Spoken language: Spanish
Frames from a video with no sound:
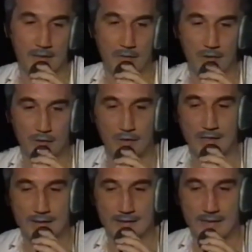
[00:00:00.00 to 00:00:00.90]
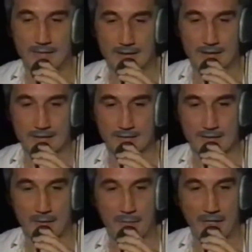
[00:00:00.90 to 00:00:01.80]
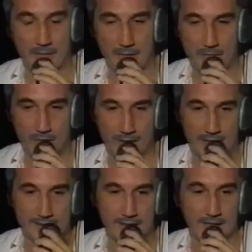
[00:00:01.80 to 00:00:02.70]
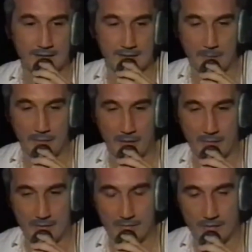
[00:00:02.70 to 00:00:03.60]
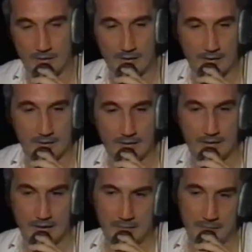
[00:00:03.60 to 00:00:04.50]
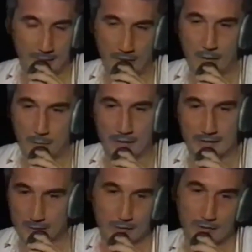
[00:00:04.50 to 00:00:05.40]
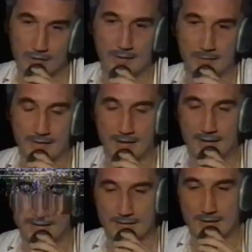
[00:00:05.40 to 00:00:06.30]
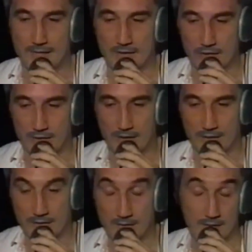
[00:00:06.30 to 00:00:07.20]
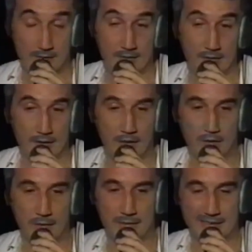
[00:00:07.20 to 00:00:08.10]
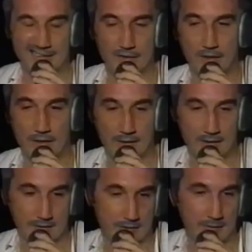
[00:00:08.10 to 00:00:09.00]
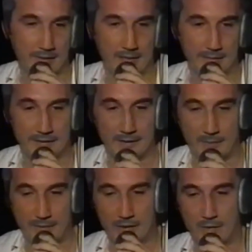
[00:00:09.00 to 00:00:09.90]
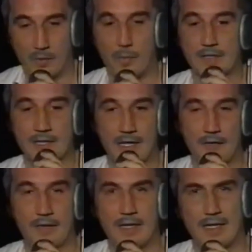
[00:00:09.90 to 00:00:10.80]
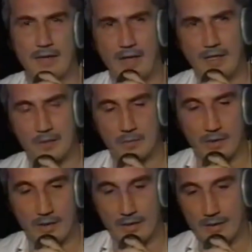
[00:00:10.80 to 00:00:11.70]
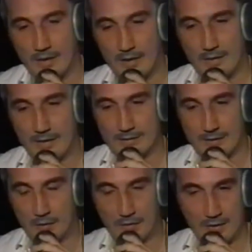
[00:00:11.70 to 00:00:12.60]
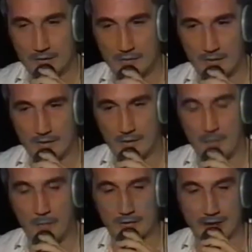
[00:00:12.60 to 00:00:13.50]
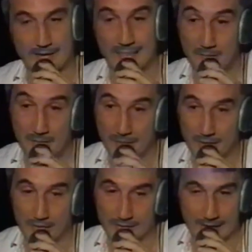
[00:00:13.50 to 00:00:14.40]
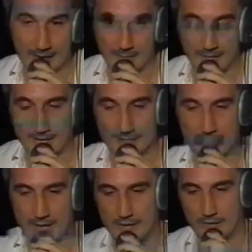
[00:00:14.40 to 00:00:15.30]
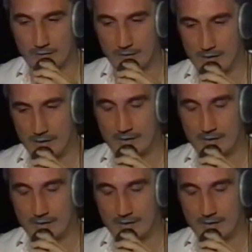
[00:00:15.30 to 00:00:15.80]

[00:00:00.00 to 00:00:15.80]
que bueno, que todas las críticas vayan siempre al mismo y que le exijan siempre al mismo y que. Pero bueno, no importa. Nosotros, la verdad, que se ha dicho que que lo que pretendo ahí es que si verdaderamente Pepe León por pasar al final cada año pues el que esté incordiando que no me importa retirarme pero retirarme de cantar y no